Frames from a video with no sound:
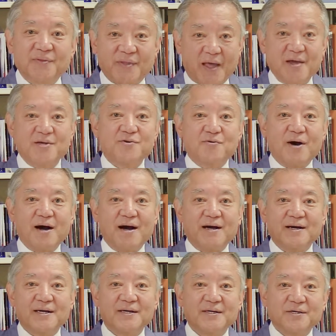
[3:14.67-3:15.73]
天狗は
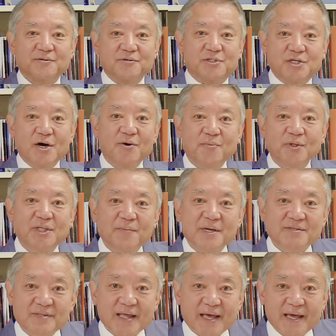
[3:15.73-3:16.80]
内輪を持って
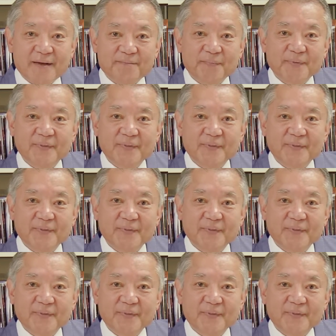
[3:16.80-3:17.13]
ますね